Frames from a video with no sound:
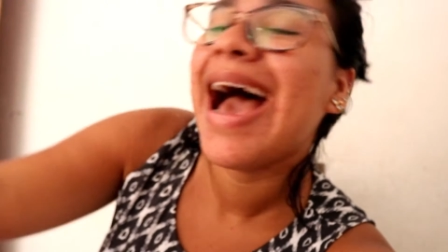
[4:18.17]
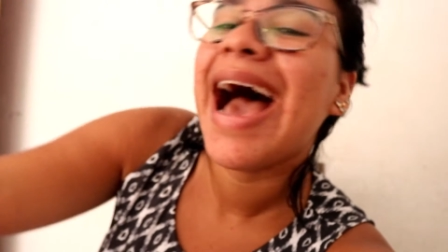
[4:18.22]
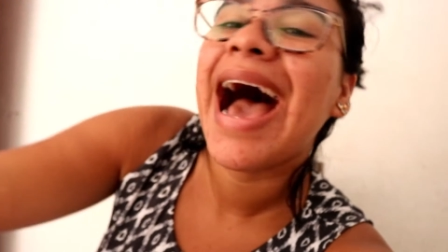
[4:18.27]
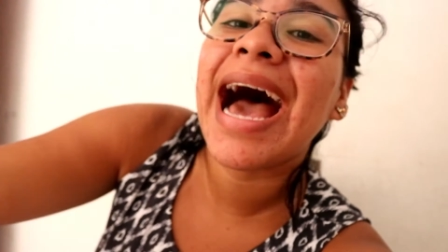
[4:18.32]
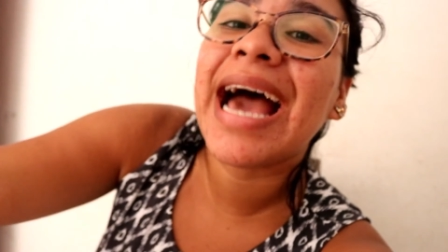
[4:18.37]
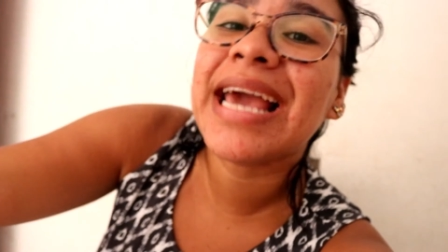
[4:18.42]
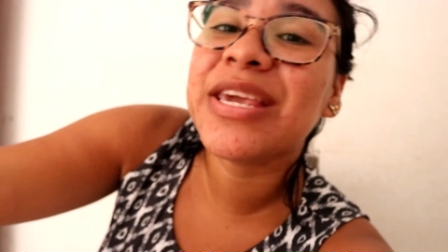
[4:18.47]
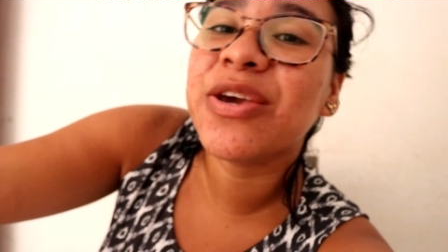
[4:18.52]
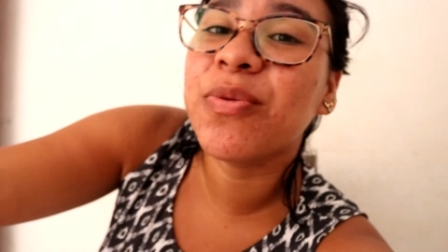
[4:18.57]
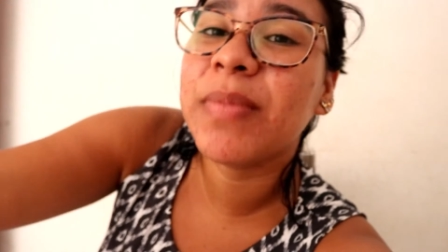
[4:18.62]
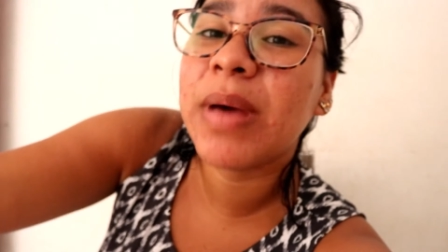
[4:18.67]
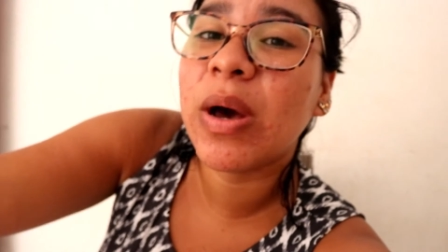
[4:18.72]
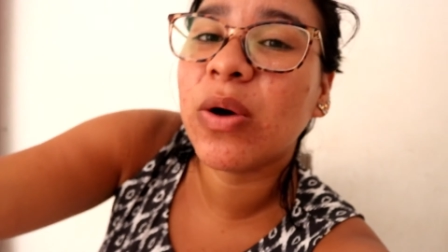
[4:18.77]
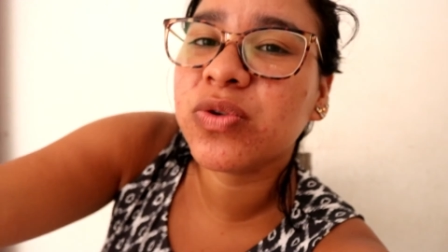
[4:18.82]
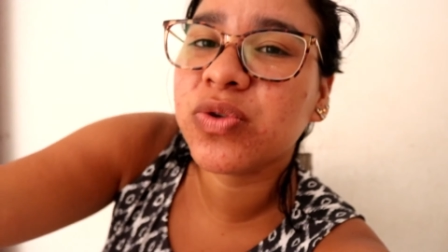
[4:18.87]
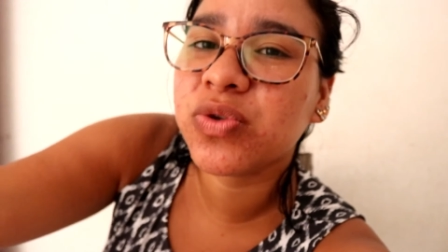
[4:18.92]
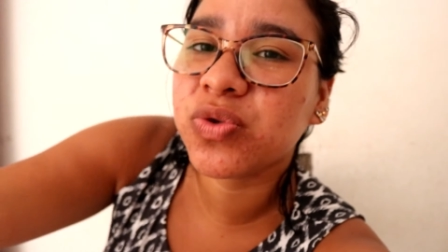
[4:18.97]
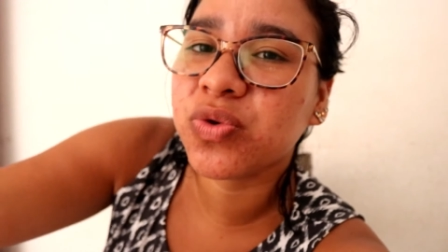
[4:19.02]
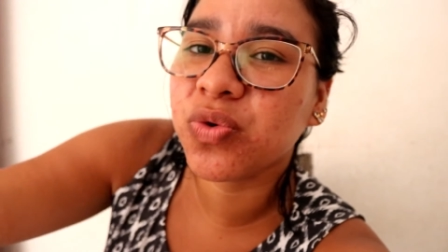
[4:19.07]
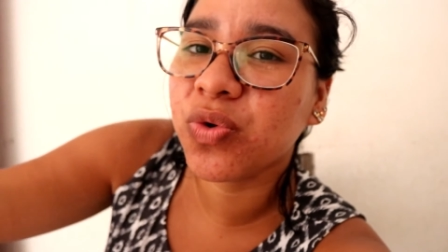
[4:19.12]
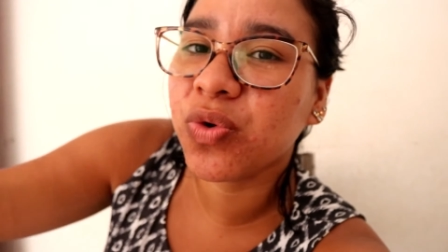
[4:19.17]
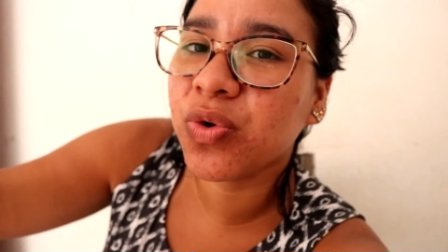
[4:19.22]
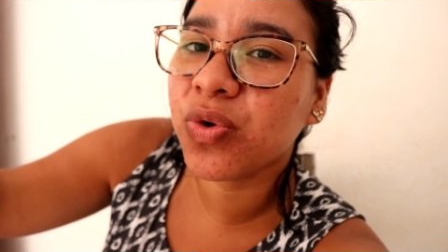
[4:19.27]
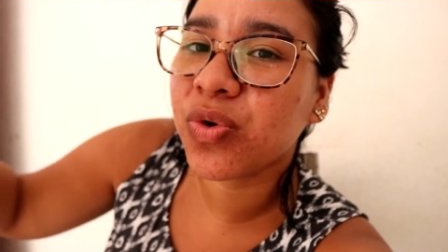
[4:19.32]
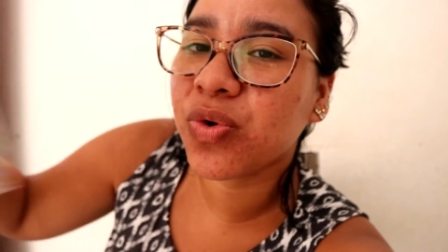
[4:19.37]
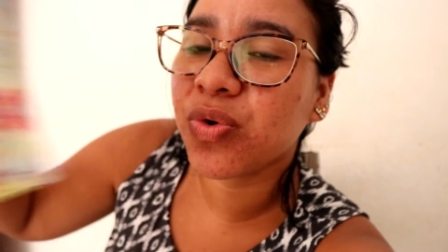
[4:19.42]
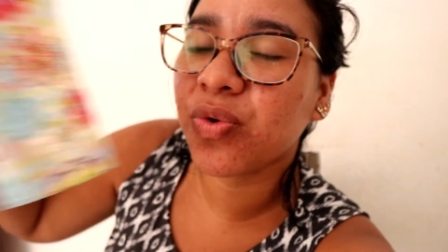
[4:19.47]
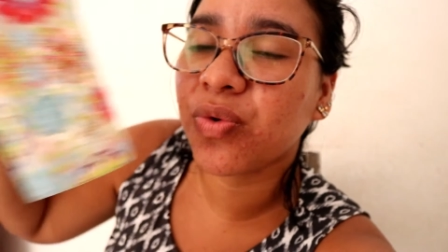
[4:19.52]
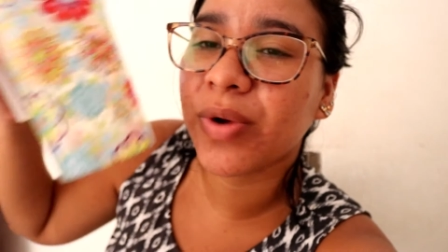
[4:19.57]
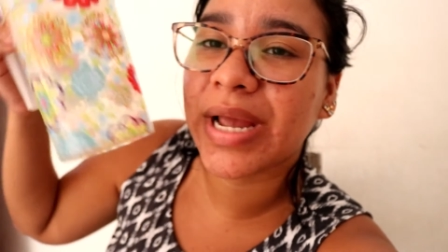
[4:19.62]
Aí o meu
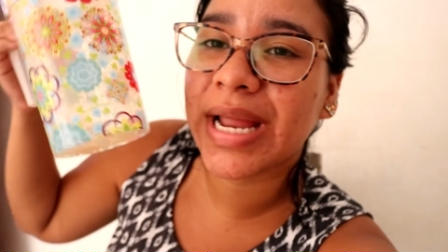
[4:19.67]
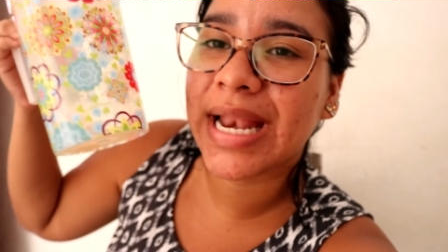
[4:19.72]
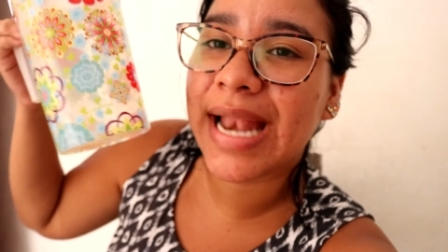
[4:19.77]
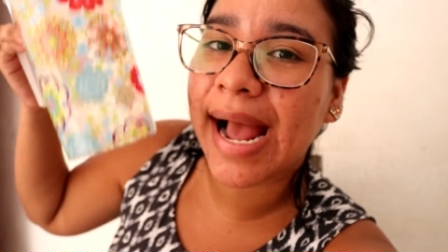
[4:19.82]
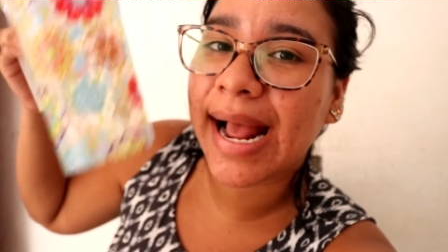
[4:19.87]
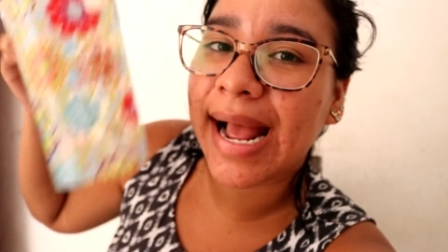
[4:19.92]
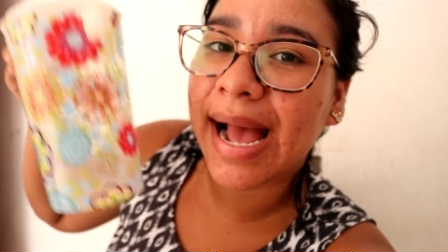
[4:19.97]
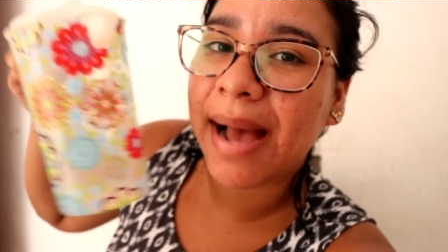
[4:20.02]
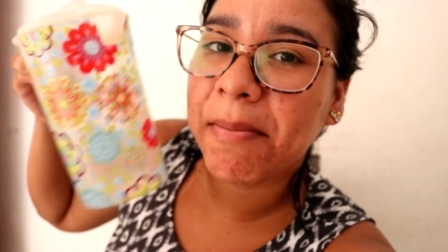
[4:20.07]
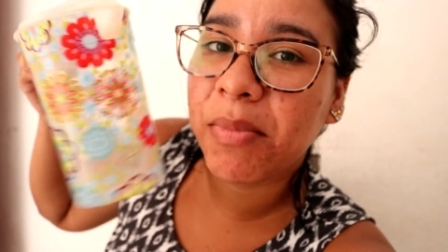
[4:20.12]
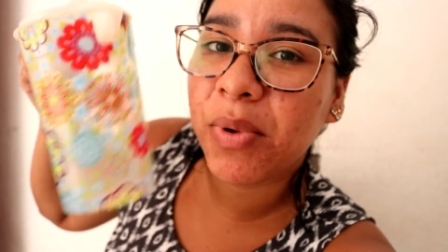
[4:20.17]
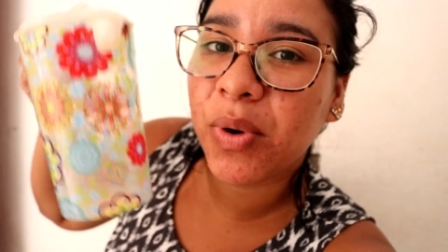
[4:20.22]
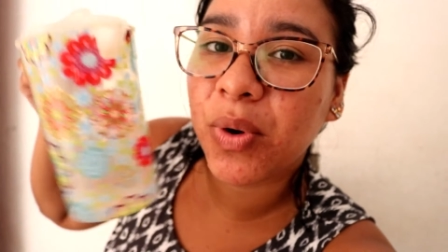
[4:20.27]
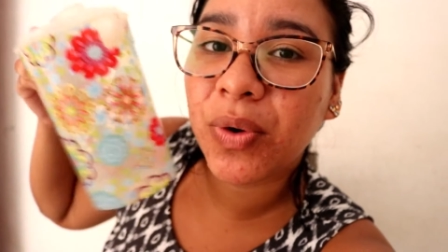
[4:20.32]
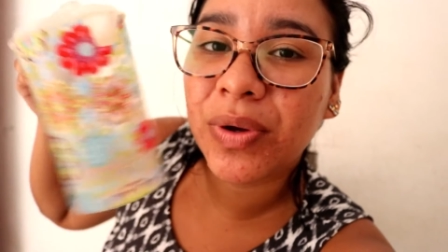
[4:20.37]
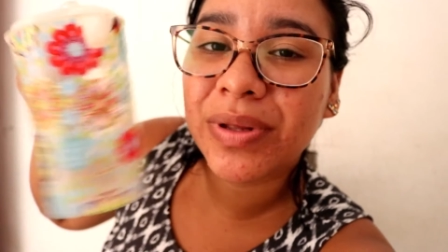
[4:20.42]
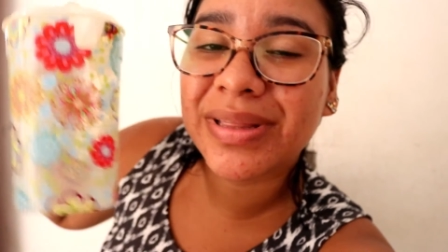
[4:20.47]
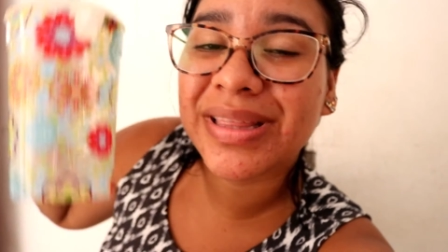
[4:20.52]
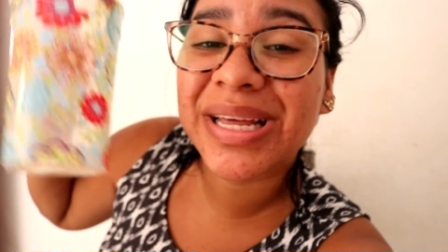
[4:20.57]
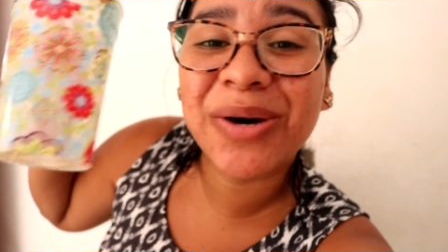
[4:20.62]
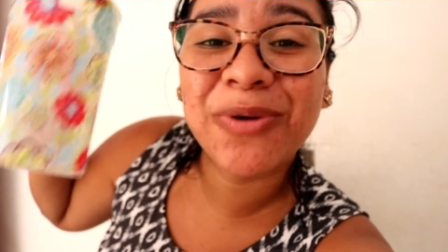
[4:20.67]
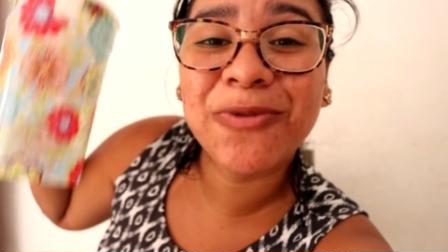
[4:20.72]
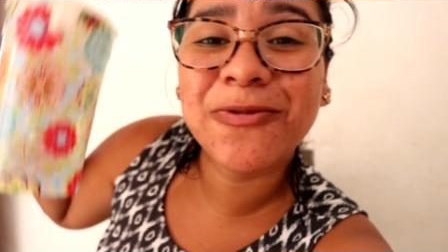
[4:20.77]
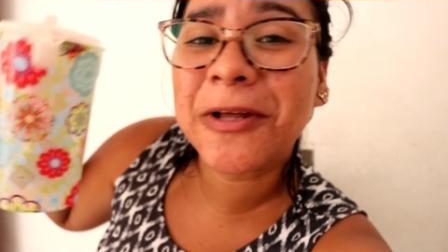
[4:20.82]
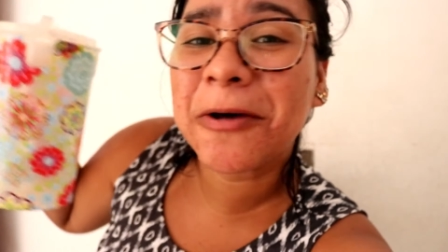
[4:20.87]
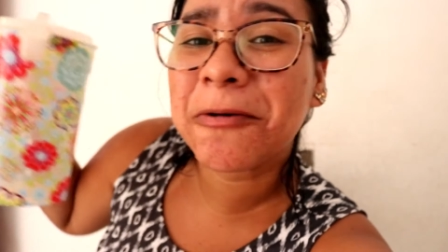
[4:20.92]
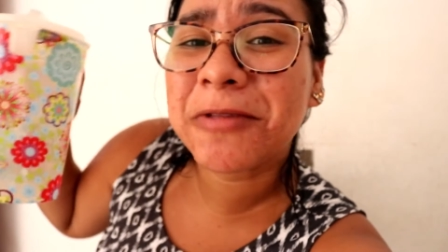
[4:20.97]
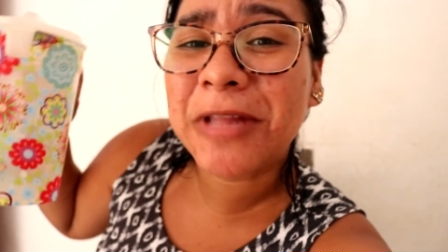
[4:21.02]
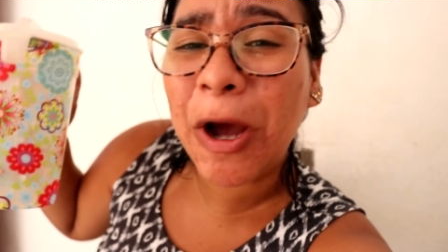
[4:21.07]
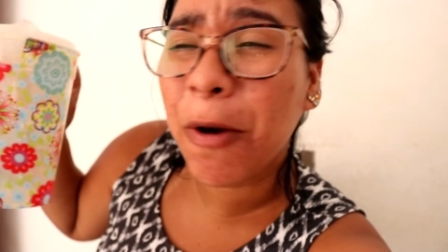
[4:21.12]
suco, ele acabou, então
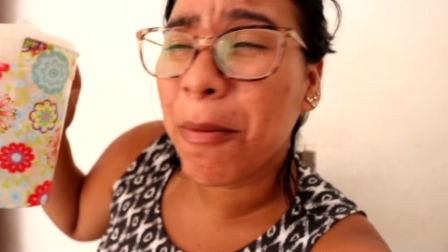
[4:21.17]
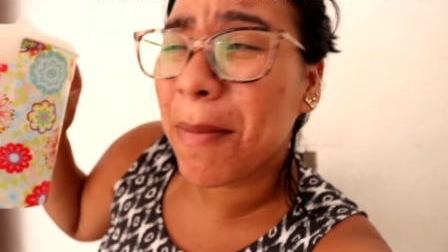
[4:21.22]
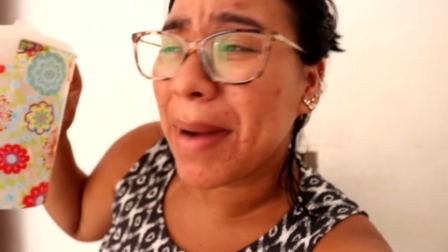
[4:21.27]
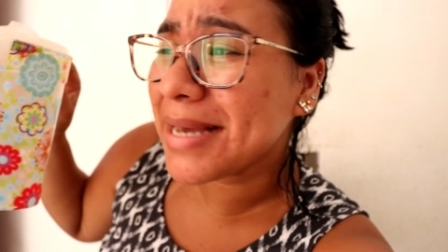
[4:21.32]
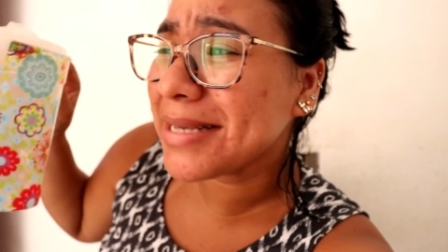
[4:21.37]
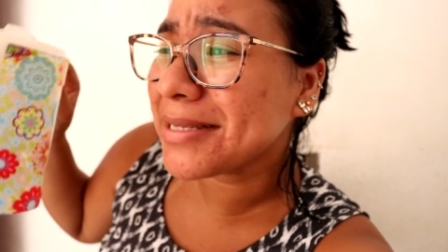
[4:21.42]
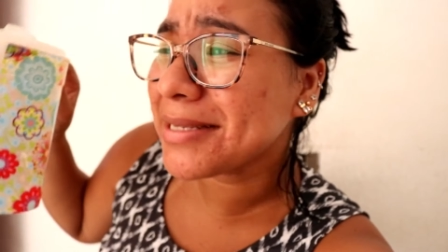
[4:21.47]
não tenho mais